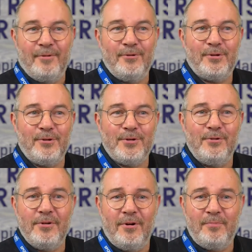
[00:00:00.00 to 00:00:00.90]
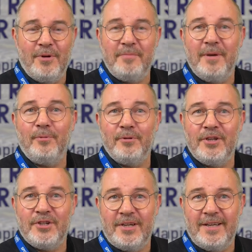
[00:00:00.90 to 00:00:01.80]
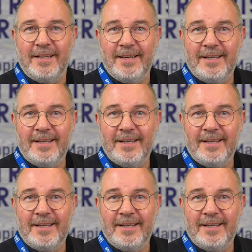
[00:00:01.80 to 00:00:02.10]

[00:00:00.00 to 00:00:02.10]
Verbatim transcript: Notre slogan pour être bien protégé,